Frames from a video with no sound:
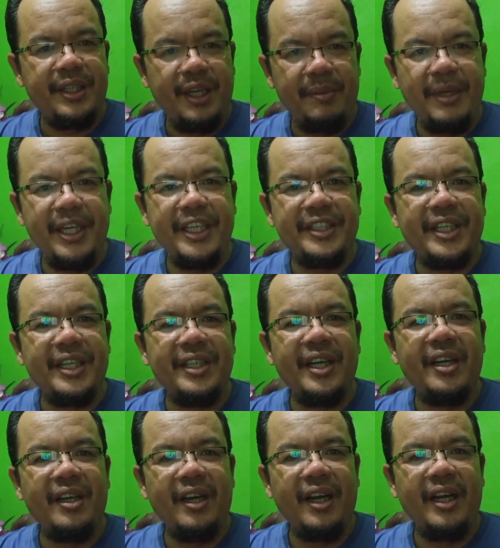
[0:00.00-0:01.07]
Nama
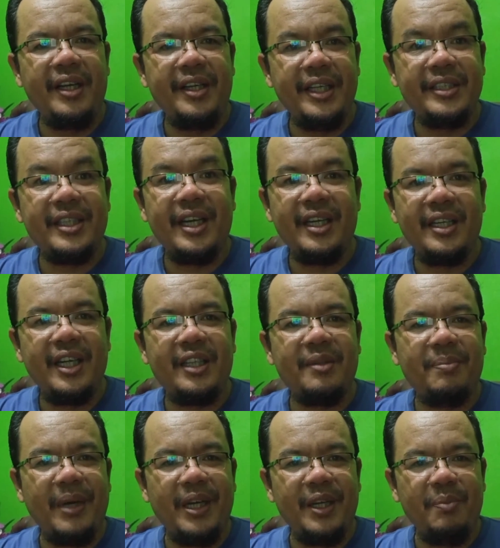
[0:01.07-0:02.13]
desanya adalah Desa
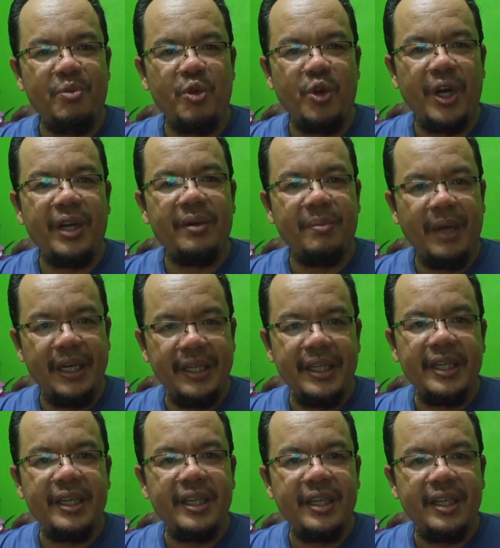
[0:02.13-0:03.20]
Adat Panglipuran,
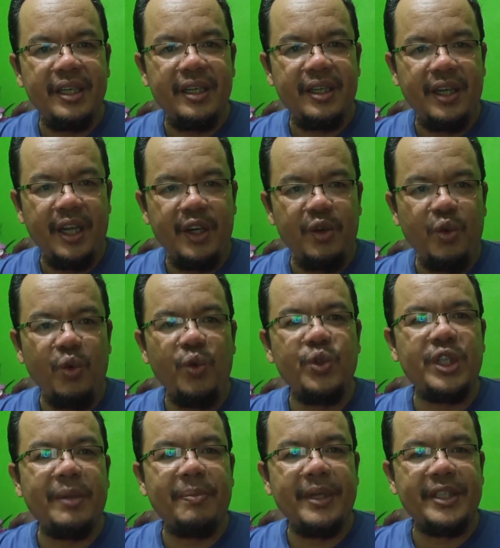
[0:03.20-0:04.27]
Bali. Dari
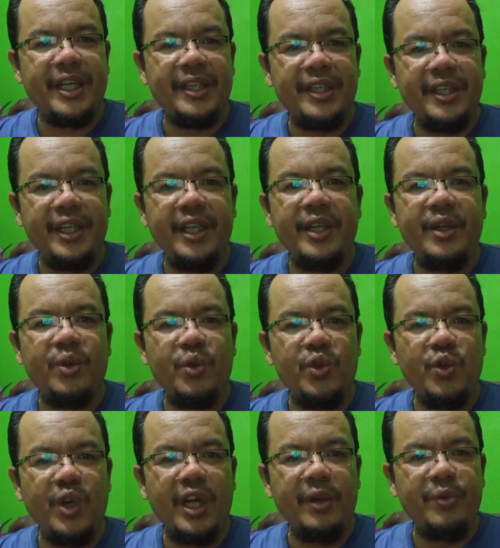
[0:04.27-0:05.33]
dulu sampai saat ini,
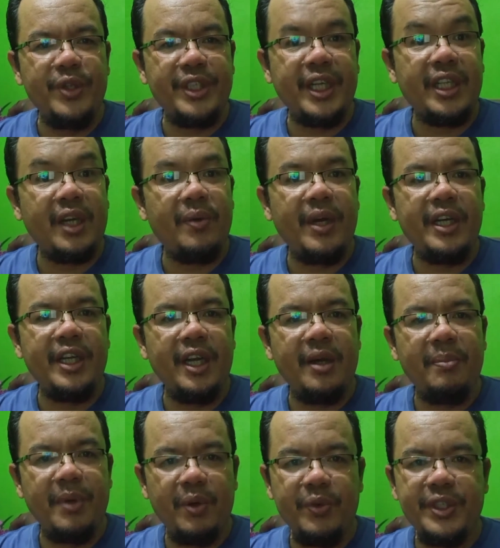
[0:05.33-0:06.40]
kunjungan wisatawan
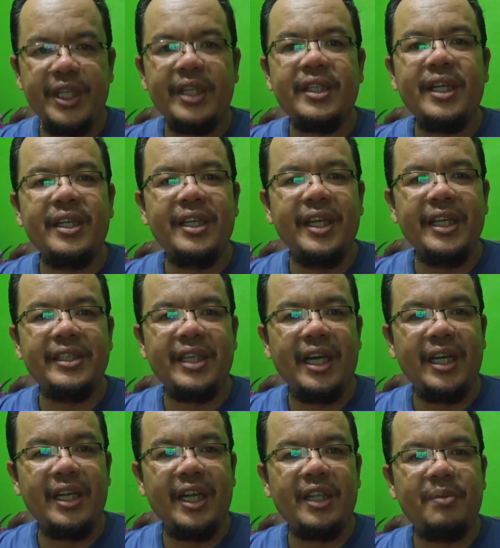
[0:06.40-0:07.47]
yang berwisata di
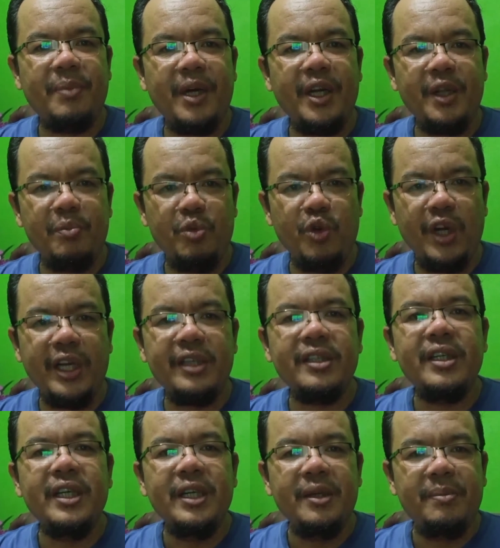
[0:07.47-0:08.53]
Desa Adat Panglipuran
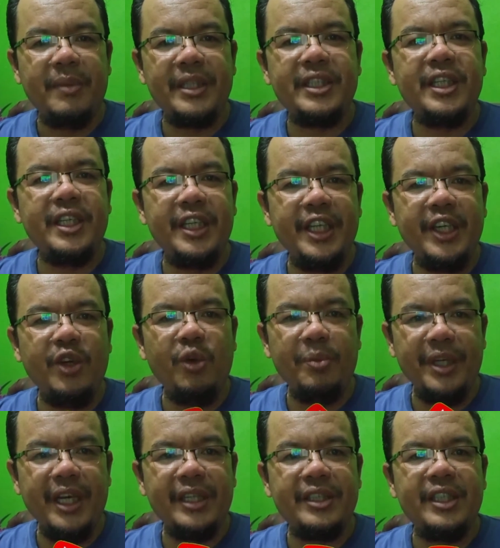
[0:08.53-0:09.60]
masih
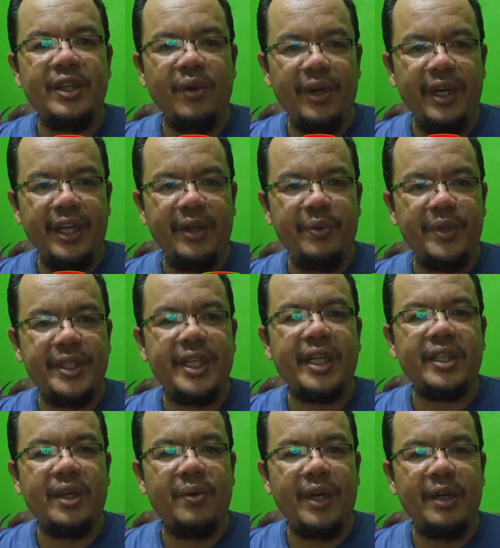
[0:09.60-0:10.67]
didominasi oleh
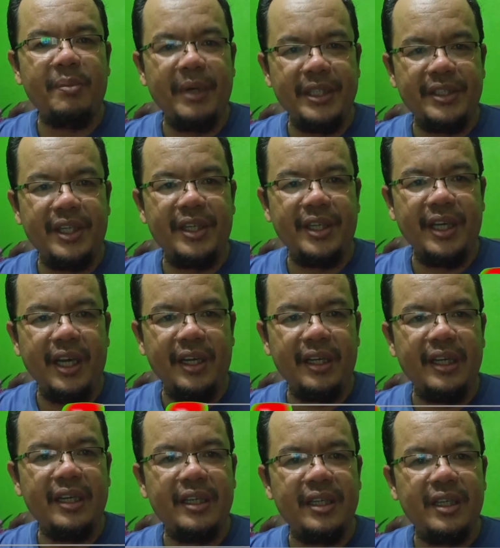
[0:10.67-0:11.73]
wisatawan
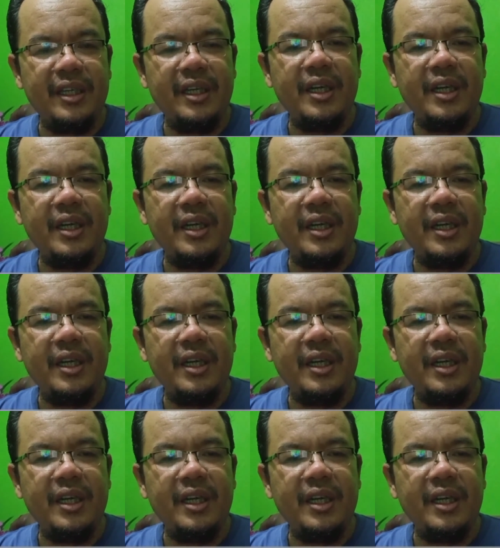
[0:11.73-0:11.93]
mancanegara.